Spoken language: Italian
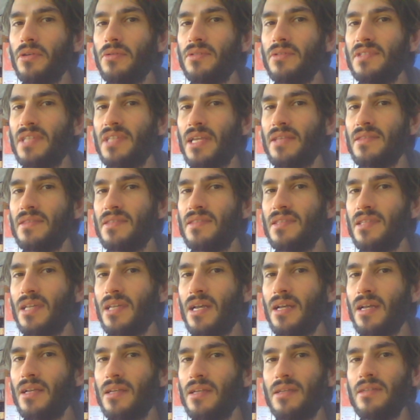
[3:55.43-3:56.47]

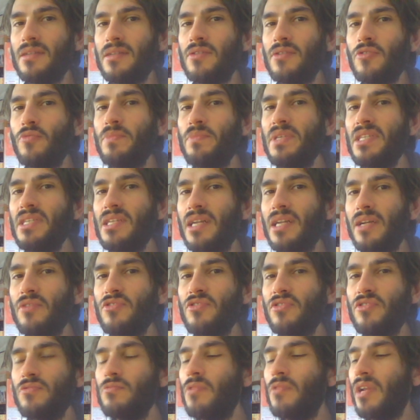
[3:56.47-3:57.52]
senza eh, obbedire a
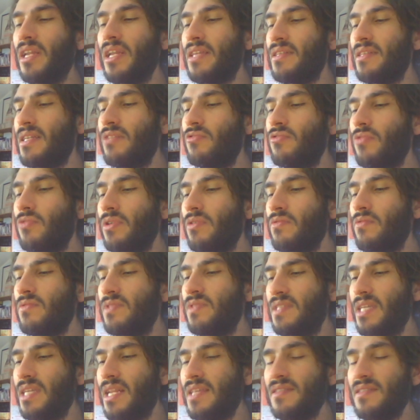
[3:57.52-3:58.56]
nessun re, tanto che non
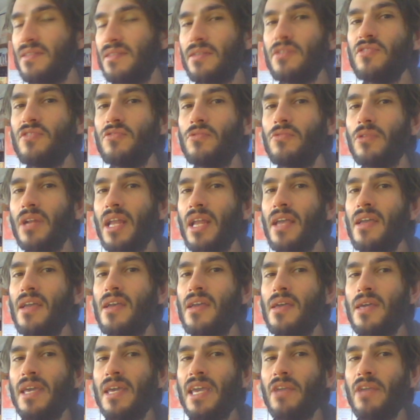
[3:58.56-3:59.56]
si elesse nessun re. E